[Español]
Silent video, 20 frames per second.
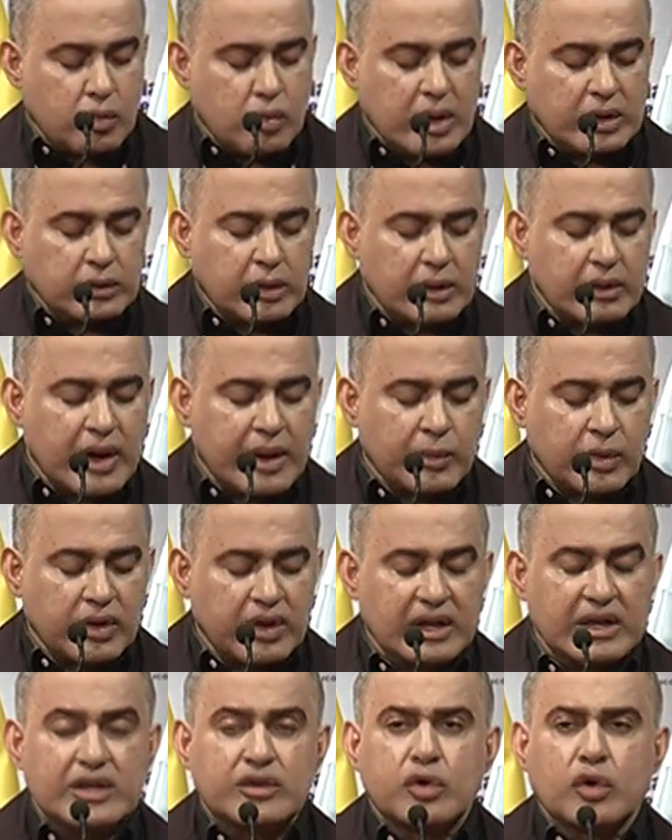Cuando hablamos
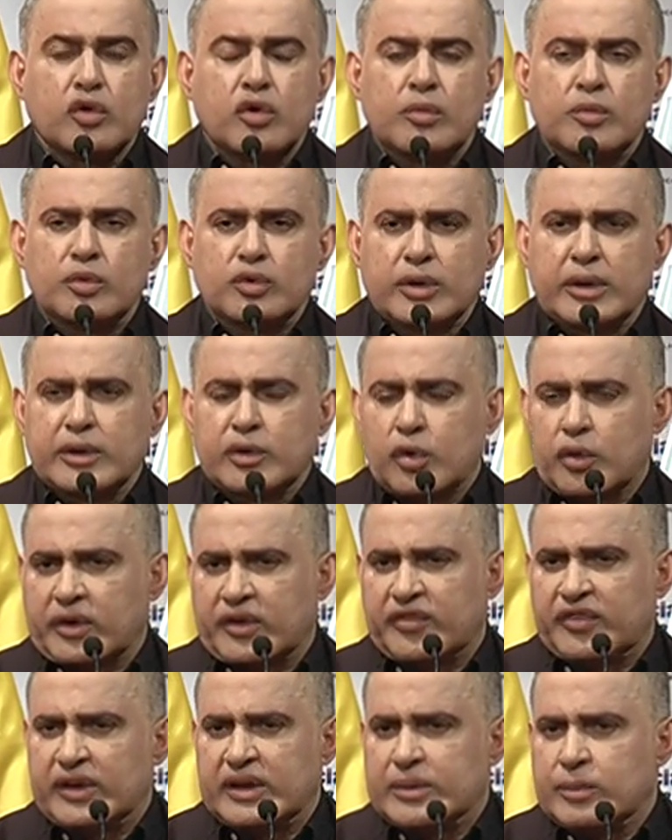de delitos comunes nos
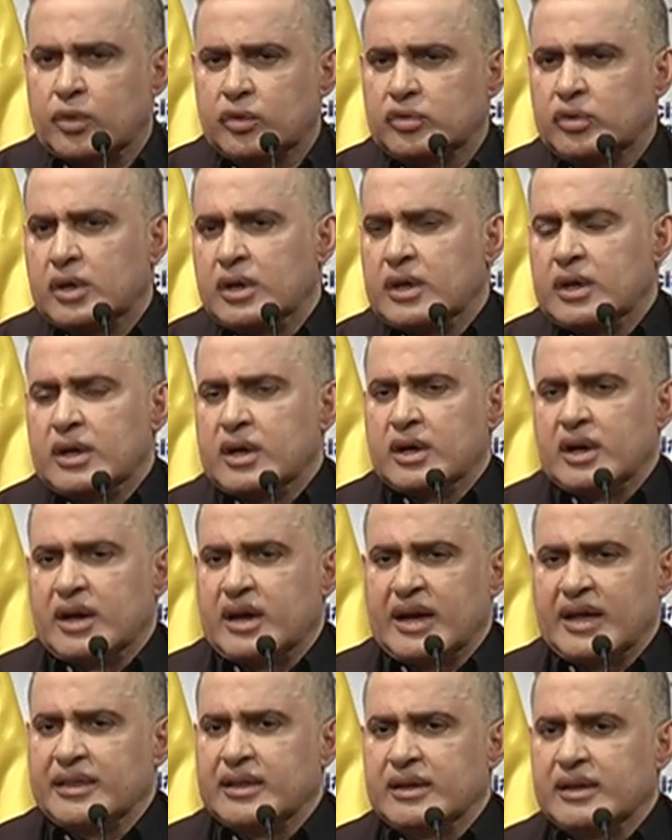referimos
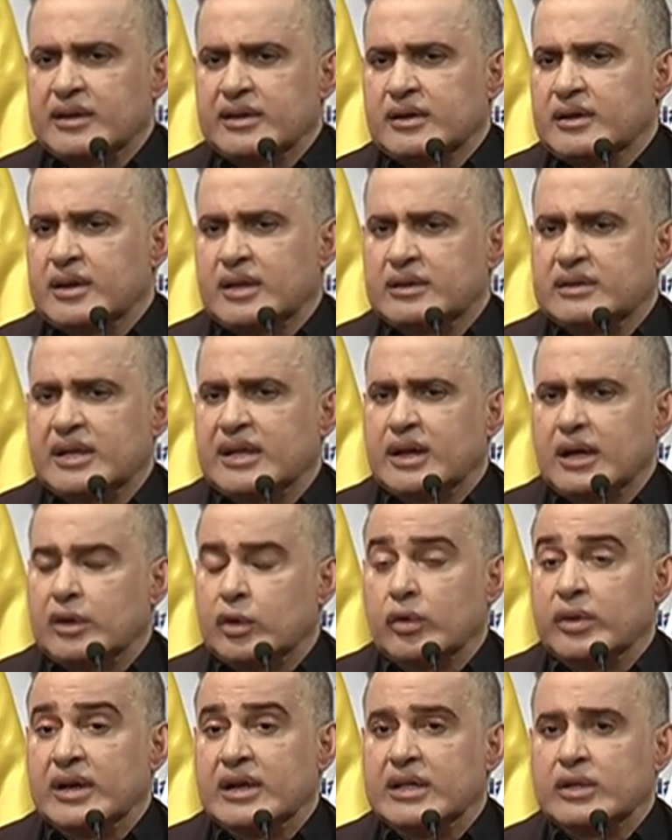a,
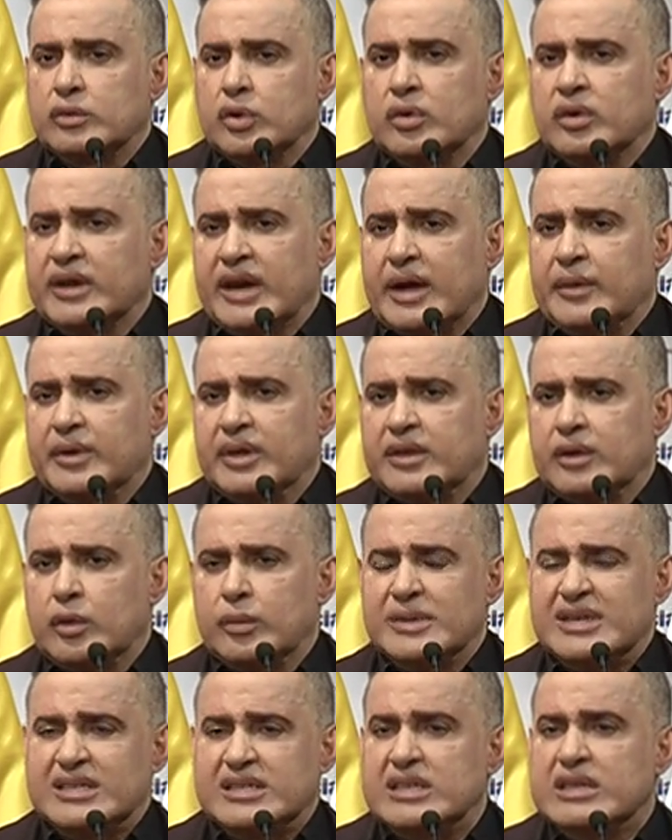los delitos graves de
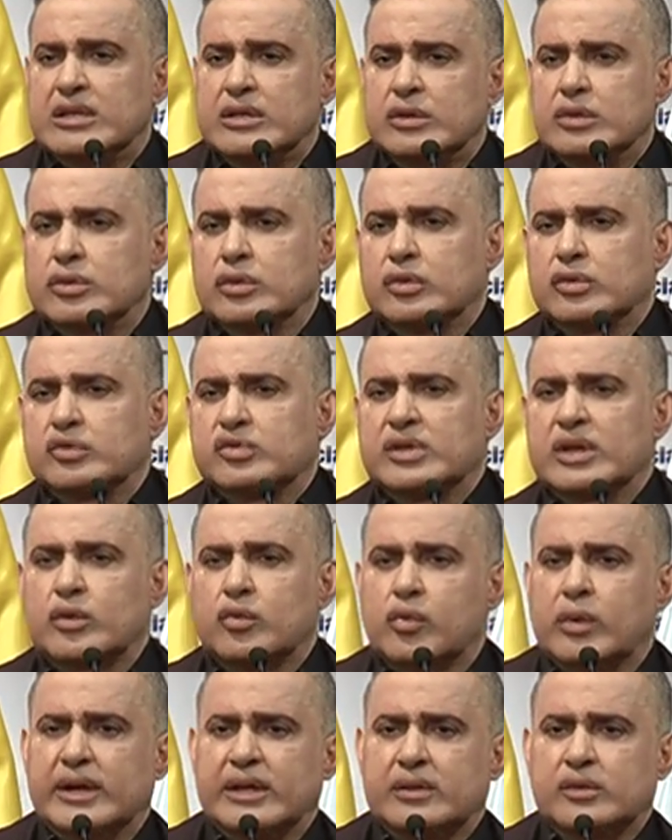homicidio,
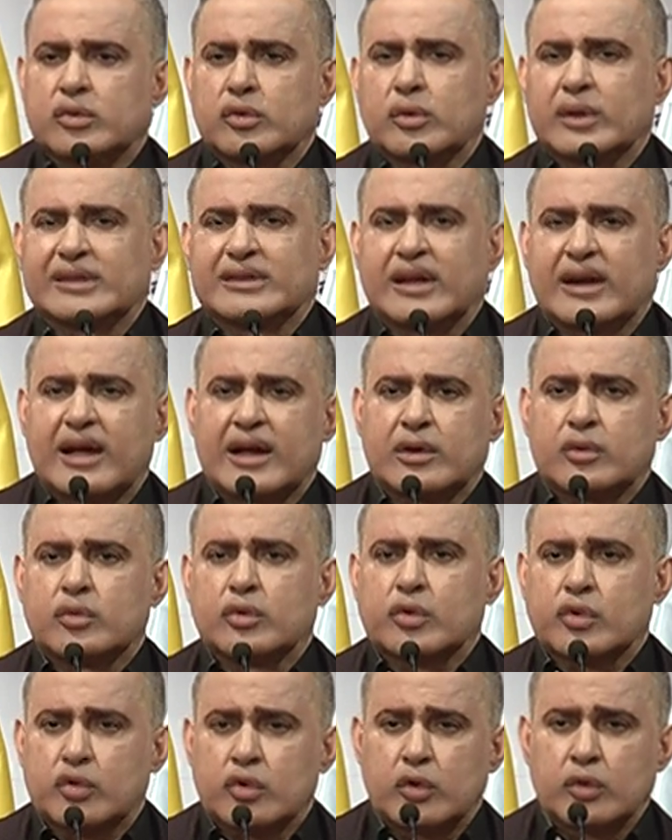secuestro,
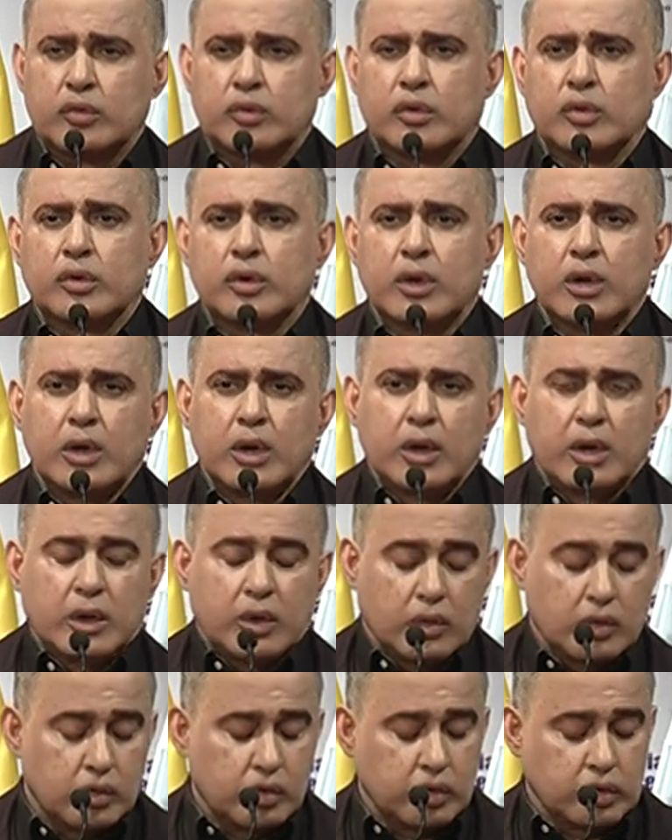atraco, robo,
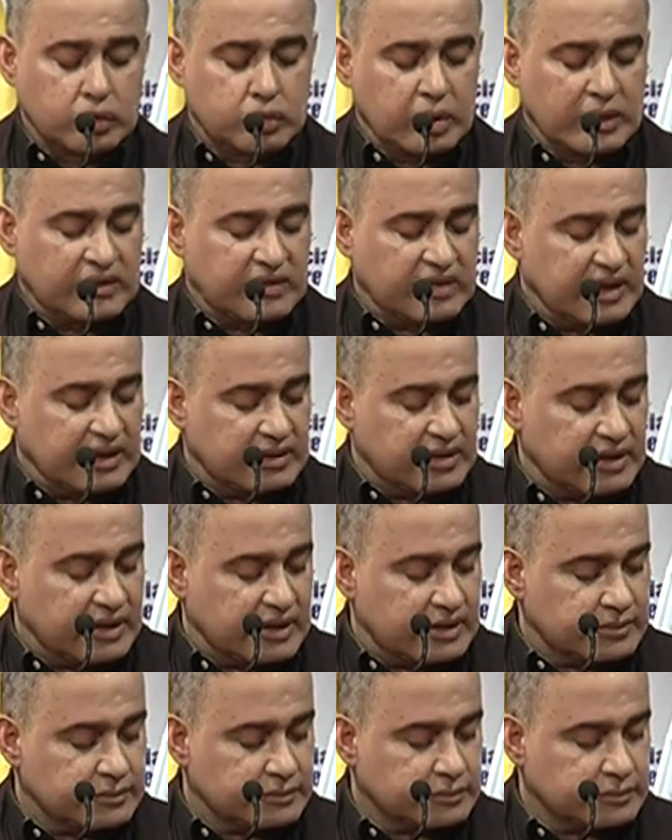hurto, etc.